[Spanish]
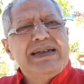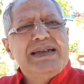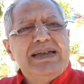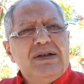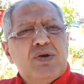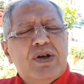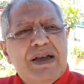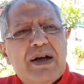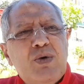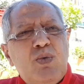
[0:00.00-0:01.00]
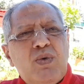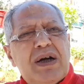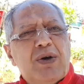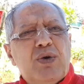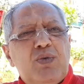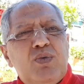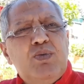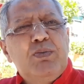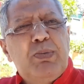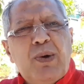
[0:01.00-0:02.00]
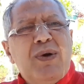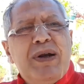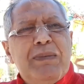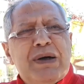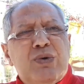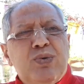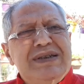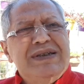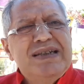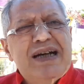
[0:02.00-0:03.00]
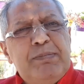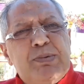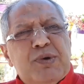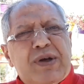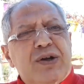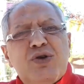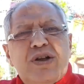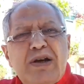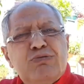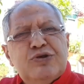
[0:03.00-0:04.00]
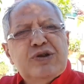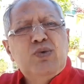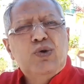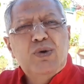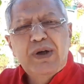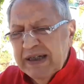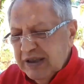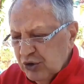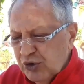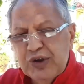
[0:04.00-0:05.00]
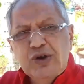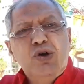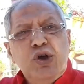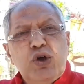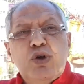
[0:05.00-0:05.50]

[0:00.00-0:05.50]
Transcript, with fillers: y no quedar nunca con un problema judicial porque no tenía un seguro obligatorio